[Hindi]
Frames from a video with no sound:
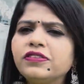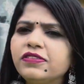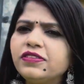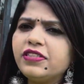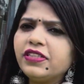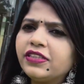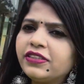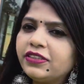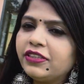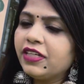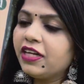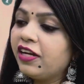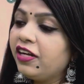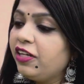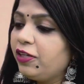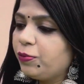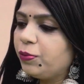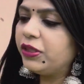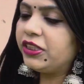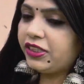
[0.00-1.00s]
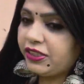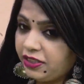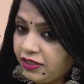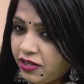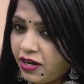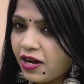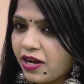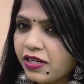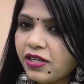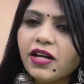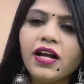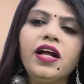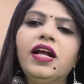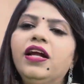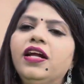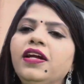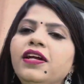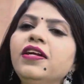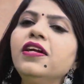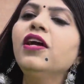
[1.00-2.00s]
देखते हैं अनलिमिटेड खाना
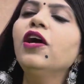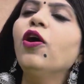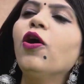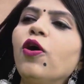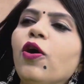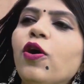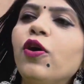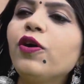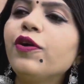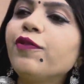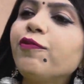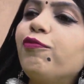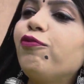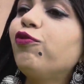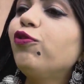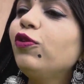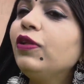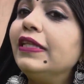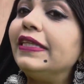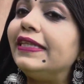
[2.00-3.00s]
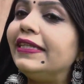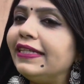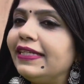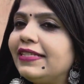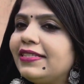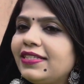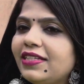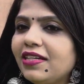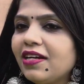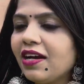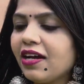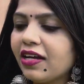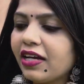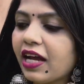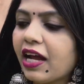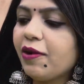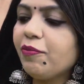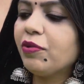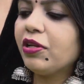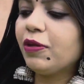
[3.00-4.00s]
है और फुल देसी खाना
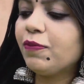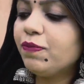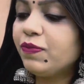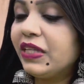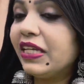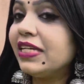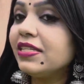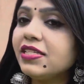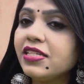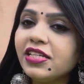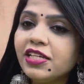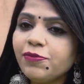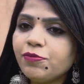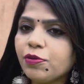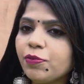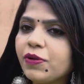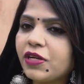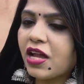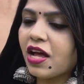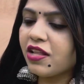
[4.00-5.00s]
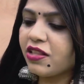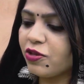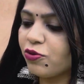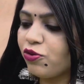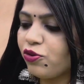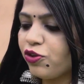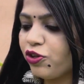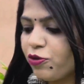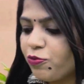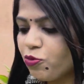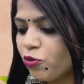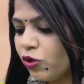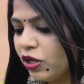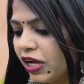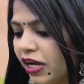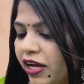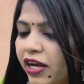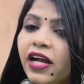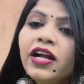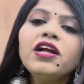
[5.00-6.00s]
है मतलब देसी घी में बनाते हैं उन्होंने बोला
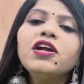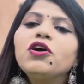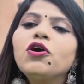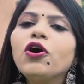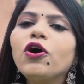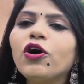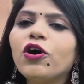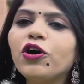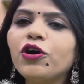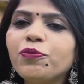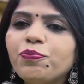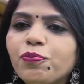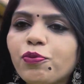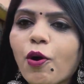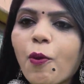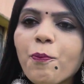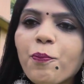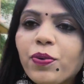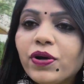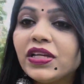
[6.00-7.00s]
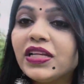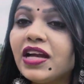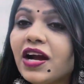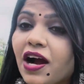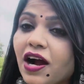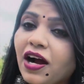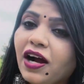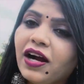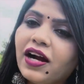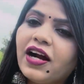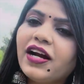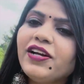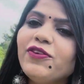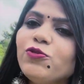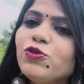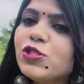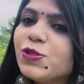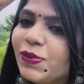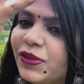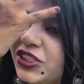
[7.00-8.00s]
है और प्रॉपर यहाँ का ही
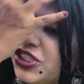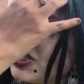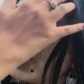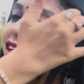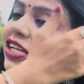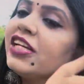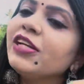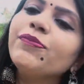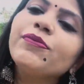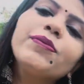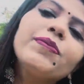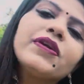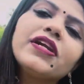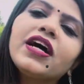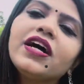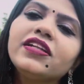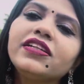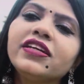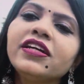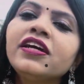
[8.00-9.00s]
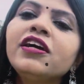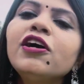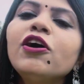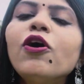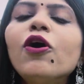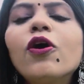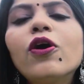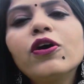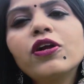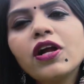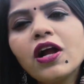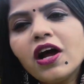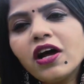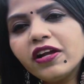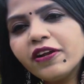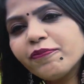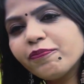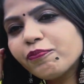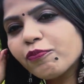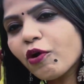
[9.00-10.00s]
वो स्पेशल घी में बनाते हैं और
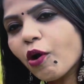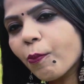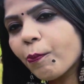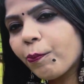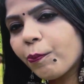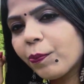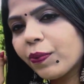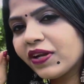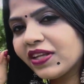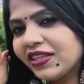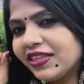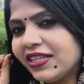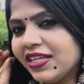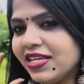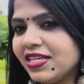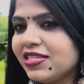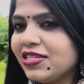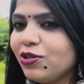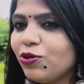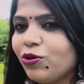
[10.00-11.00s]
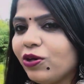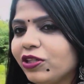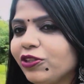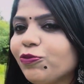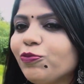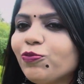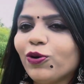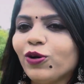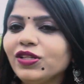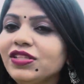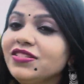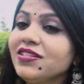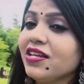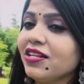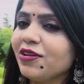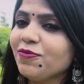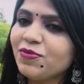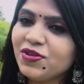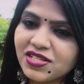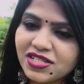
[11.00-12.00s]
खाना प्रॉपर देसी हुआ तो बहुत
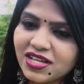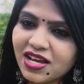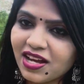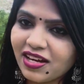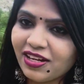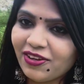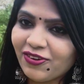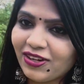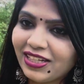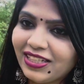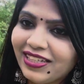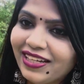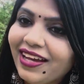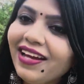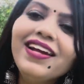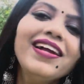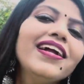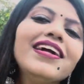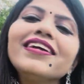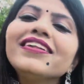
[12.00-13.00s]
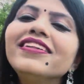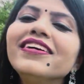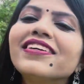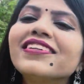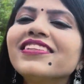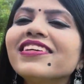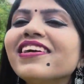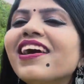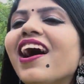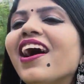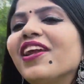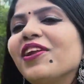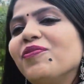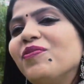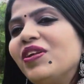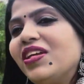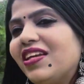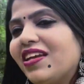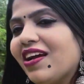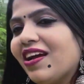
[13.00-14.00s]
ज़्यादा मज़ा आने वाली है देखते खाने
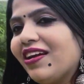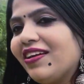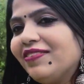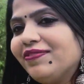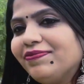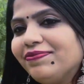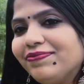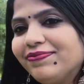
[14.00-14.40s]
में क्या है